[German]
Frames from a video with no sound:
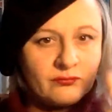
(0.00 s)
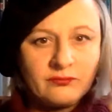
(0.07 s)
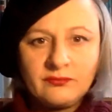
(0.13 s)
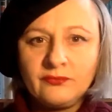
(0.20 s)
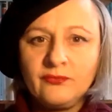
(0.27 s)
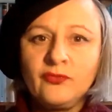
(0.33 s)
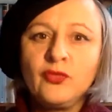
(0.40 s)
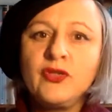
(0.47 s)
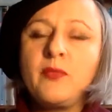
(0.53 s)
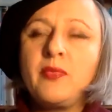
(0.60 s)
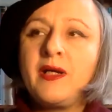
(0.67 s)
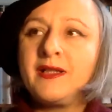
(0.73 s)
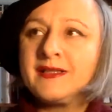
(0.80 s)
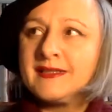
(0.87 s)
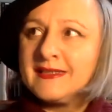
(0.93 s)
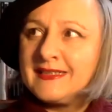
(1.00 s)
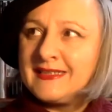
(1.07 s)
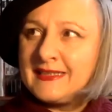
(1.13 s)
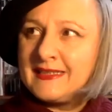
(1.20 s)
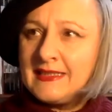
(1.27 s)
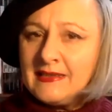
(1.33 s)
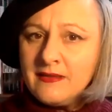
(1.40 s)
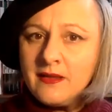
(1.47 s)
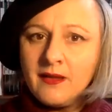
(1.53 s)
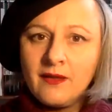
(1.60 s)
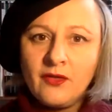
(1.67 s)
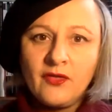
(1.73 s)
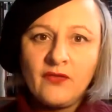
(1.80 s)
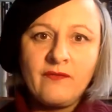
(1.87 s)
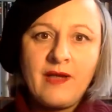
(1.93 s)
wunderbares Ziel
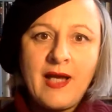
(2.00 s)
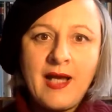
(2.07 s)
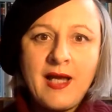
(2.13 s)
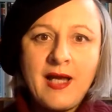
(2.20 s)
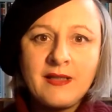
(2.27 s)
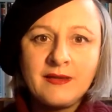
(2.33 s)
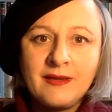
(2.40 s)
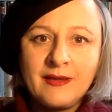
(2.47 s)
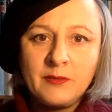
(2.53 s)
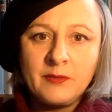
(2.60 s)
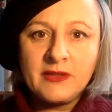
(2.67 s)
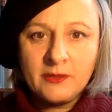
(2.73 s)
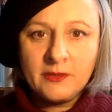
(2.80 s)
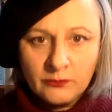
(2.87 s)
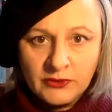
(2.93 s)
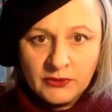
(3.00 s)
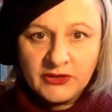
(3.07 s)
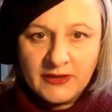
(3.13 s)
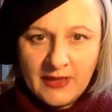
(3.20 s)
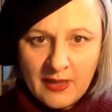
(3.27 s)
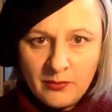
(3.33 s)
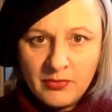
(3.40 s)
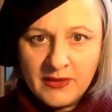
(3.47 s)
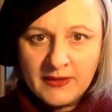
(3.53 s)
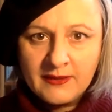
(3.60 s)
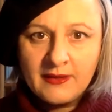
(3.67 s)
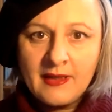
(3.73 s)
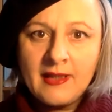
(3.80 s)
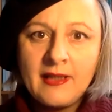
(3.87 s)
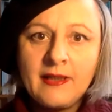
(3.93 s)
auch war, nämlich die
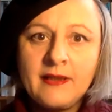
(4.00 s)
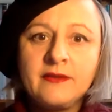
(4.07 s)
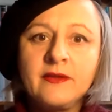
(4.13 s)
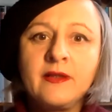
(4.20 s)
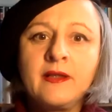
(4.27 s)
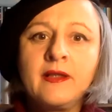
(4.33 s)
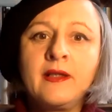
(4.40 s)
Unsterblichkeit,